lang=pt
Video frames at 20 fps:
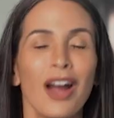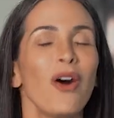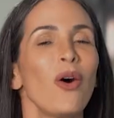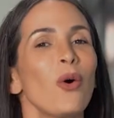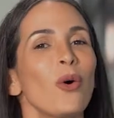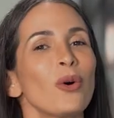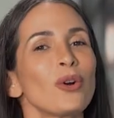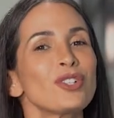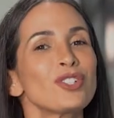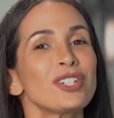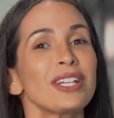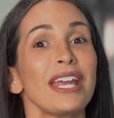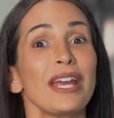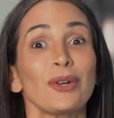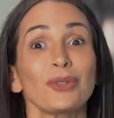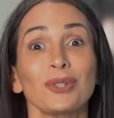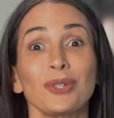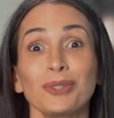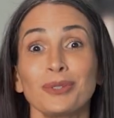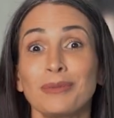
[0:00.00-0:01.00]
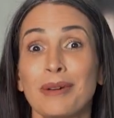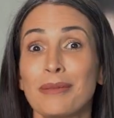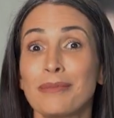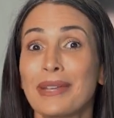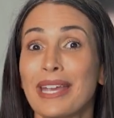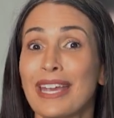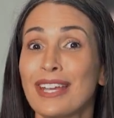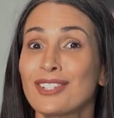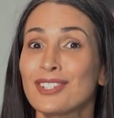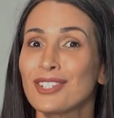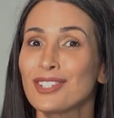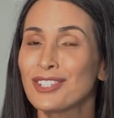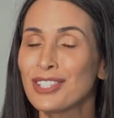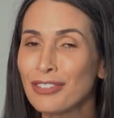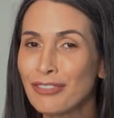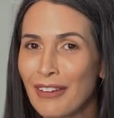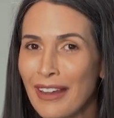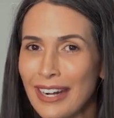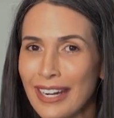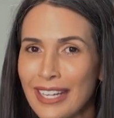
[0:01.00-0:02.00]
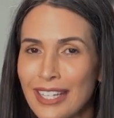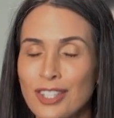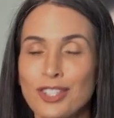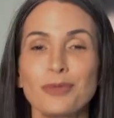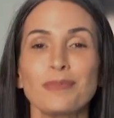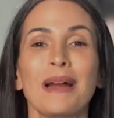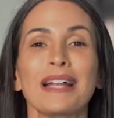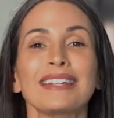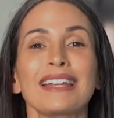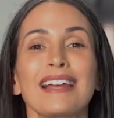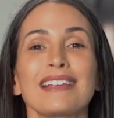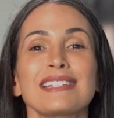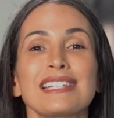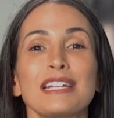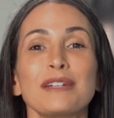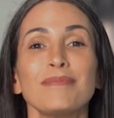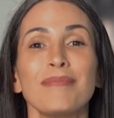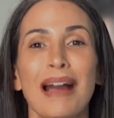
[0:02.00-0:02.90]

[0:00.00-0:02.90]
Hoje eu estou num ambiente diferente para trazer